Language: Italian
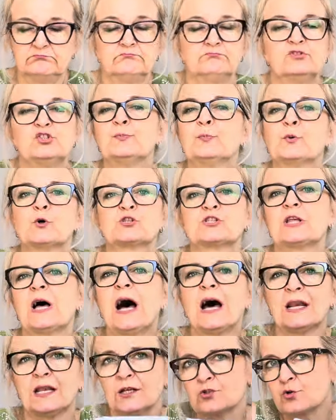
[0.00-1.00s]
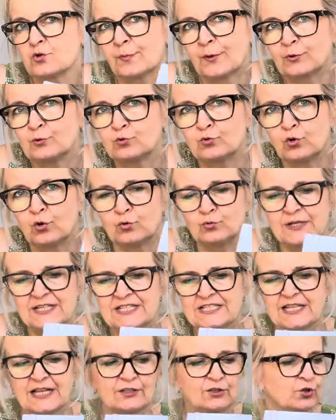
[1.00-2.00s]
ci può stare, soprattutto con
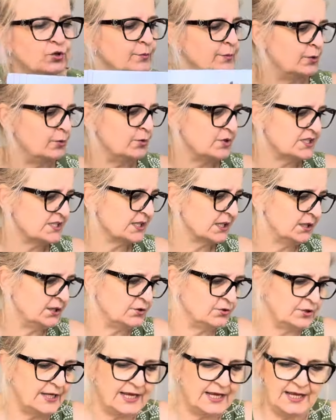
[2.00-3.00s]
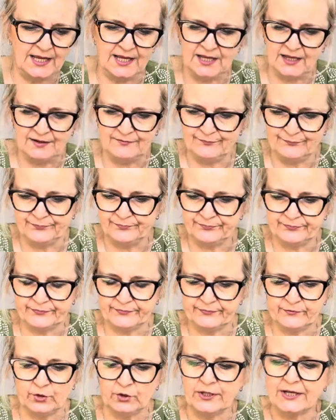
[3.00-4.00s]
un'estate come questa che non è,
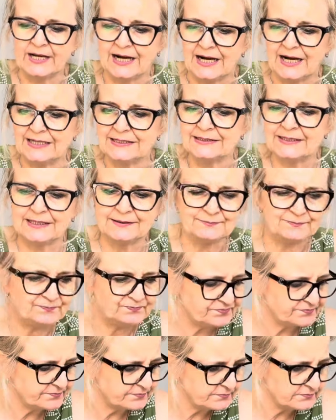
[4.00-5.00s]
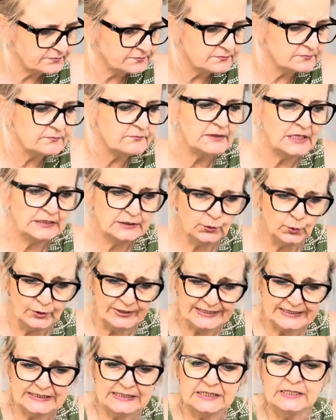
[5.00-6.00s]
non è calda.
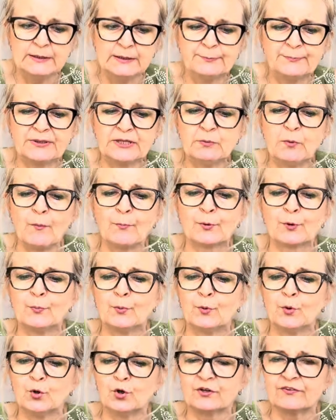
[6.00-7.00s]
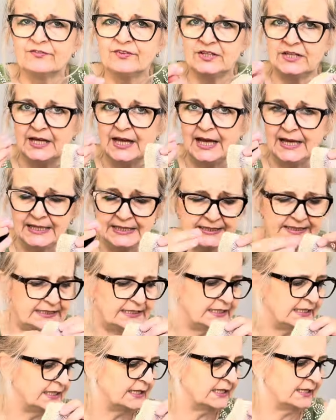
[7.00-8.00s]
Quindi il primo a proporvi è il
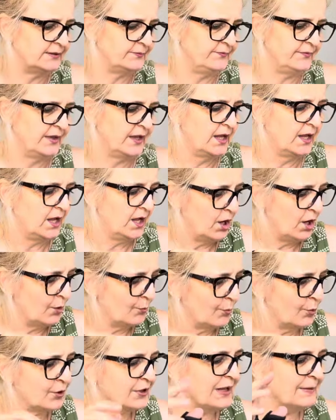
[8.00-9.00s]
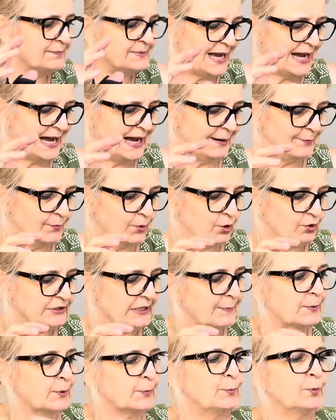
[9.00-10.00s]
King. Poi abbiamo
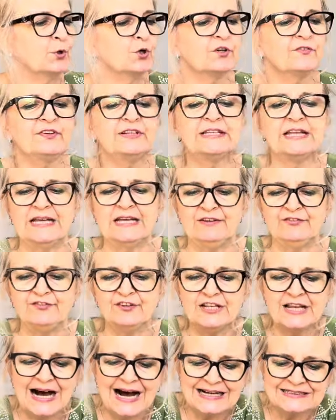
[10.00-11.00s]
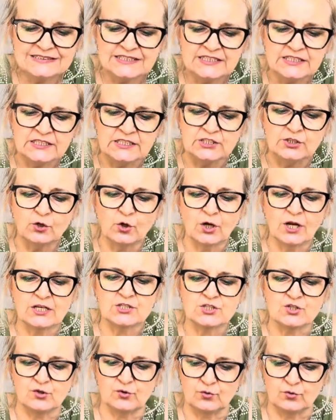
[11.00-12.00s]
da proporvi dei filati in
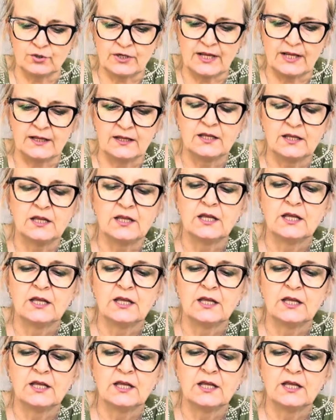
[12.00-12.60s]
occasione,